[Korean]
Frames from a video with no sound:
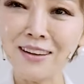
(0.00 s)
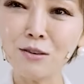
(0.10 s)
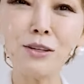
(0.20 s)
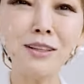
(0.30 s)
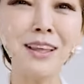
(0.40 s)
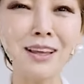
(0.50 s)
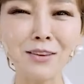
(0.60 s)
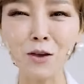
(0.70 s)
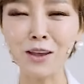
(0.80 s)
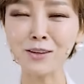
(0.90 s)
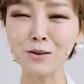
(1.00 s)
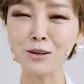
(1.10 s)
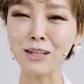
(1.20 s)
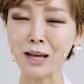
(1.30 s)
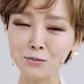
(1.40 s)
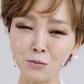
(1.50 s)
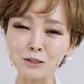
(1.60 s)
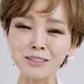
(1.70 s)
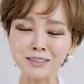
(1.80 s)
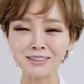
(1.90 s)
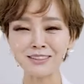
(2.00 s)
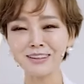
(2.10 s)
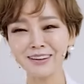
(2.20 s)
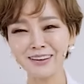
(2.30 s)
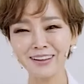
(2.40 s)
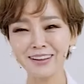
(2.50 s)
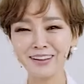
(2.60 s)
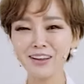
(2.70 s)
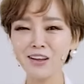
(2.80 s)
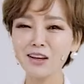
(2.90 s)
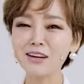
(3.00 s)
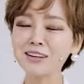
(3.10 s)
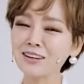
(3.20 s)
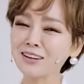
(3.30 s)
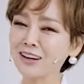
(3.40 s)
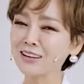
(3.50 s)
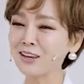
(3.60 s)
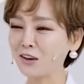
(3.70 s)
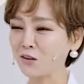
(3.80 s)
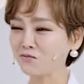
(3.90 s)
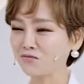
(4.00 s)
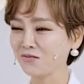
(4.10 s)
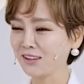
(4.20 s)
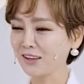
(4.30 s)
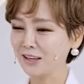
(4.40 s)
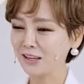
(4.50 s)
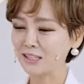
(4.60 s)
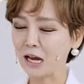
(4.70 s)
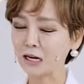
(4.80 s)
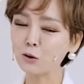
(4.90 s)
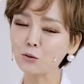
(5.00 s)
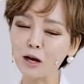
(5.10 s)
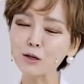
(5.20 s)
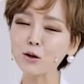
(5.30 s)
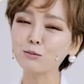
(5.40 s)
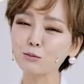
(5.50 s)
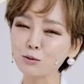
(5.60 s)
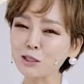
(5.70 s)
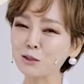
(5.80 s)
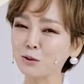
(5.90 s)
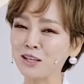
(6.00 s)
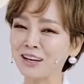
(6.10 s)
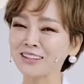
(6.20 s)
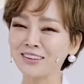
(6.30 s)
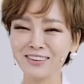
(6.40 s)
근데 왜 이런 게 나는 멋있지? 그러니까 이게 자라온 환경을 무시를 못하는.